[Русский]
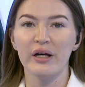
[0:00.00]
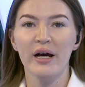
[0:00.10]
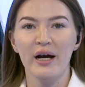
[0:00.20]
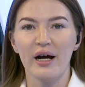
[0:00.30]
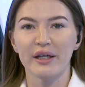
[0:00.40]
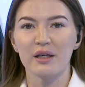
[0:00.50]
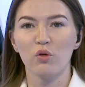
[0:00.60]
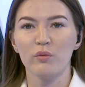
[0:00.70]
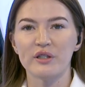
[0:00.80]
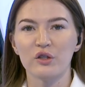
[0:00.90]
Аким
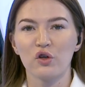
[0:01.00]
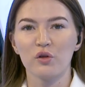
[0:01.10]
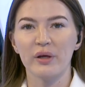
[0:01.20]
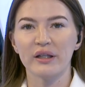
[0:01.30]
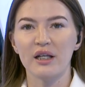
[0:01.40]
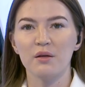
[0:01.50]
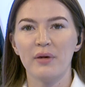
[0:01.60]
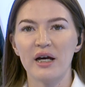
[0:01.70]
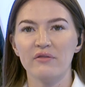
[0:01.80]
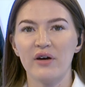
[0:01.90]
области Нурлубек Налибаев
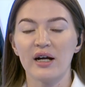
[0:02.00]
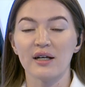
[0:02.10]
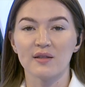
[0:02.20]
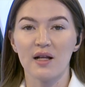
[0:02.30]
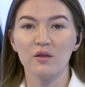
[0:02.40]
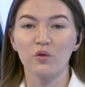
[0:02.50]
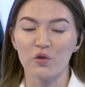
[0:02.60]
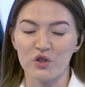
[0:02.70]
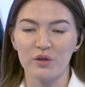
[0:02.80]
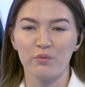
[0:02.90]
оказал
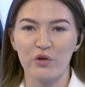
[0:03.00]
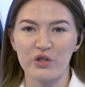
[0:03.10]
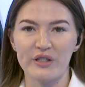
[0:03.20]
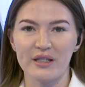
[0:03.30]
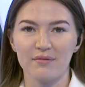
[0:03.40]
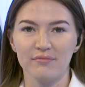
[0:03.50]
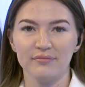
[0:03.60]
должные почести.